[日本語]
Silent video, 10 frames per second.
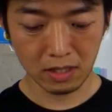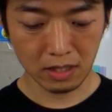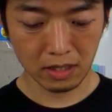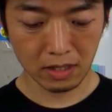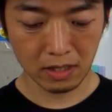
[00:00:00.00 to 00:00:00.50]

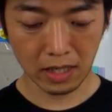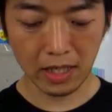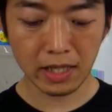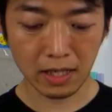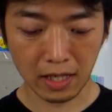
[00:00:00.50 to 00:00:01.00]
えー、あ
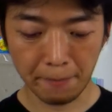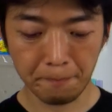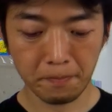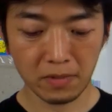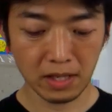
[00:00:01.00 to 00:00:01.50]
なたが、
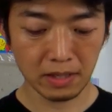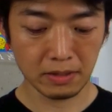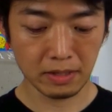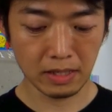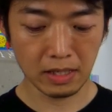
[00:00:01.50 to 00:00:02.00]

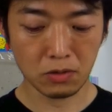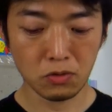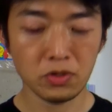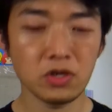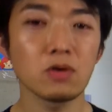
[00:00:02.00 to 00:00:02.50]
えー、公
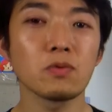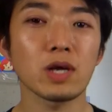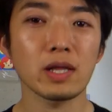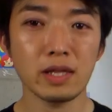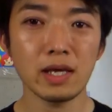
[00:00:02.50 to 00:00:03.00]
認をも
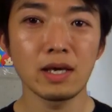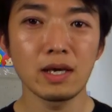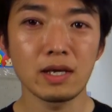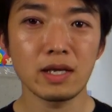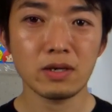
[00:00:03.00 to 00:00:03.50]
らって
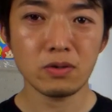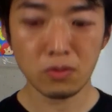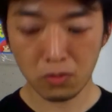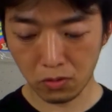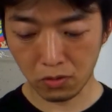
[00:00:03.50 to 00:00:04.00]
立候
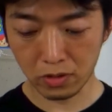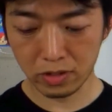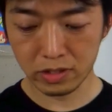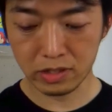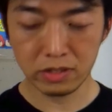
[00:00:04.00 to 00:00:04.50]
補を
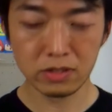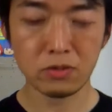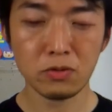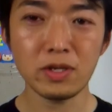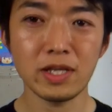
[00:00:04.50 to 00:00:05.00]
するこ
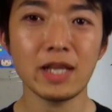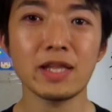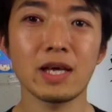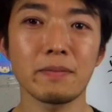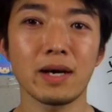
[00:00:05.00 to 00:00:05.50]
とになっ
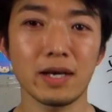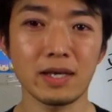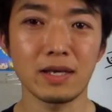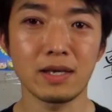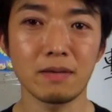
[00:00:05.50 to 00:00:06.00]
た場合、
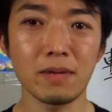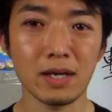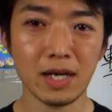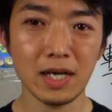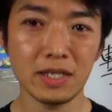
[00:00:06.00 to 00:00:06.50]
まあ、
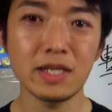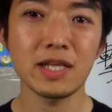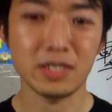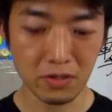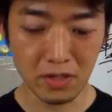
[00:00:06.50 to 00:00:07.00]
仮に
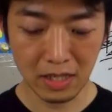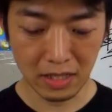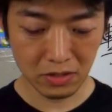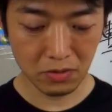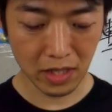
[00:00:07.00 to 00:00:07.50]
ですよ
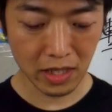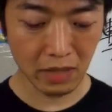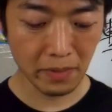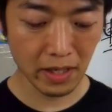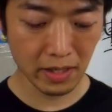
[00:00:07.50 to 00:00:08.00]
そうなっ
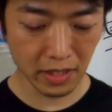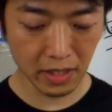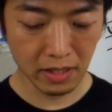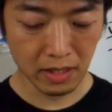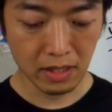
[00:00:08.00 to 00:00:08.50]
た場合
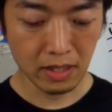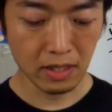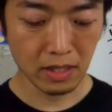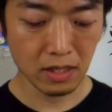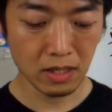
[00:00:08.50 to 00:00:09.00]
に、
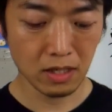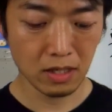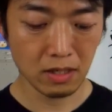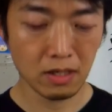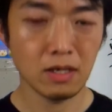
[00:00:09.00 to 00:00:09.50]

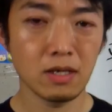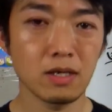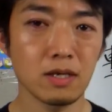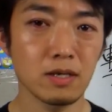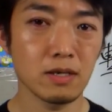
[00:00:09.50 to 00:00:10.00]

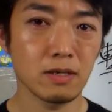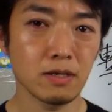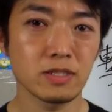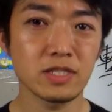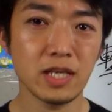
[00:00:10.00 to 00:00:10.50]

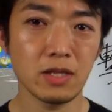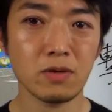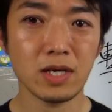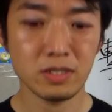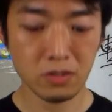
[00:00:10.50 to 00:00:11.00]
えー、事前の
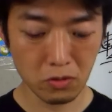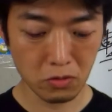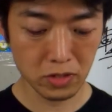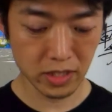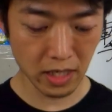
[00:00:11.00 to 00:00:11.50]
活動
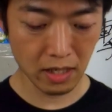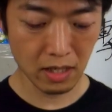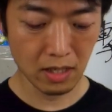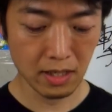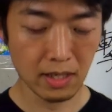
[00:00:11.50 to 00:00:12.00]
とし
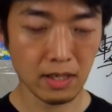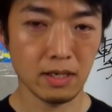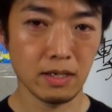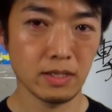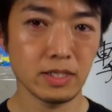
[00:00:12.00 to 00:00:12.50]
て、
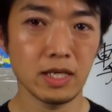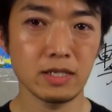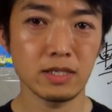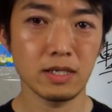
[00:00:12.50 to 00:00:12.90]
えー、